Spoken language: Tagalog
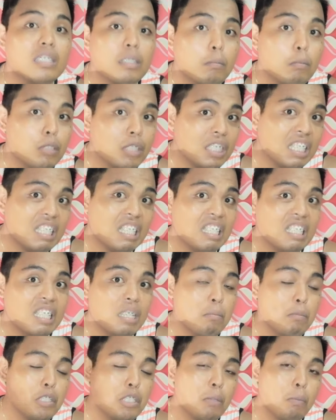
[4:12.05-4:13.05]
sa boutique
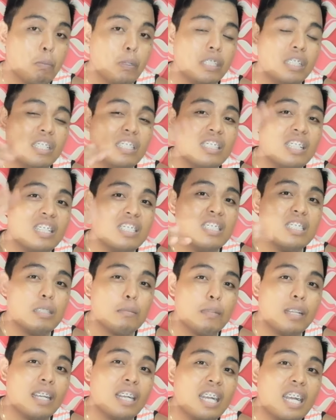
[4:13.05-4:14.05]
hindi mo siya pwedeng dalhin
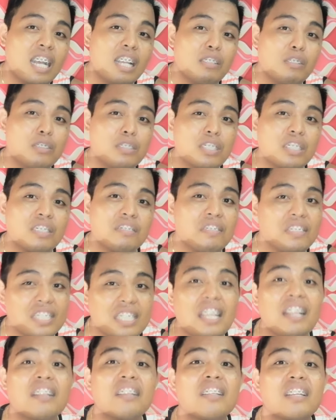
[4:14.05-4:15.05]
sa mga Canon Service
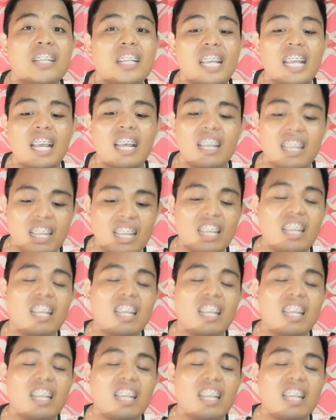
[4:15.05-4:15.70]
Center. Kaya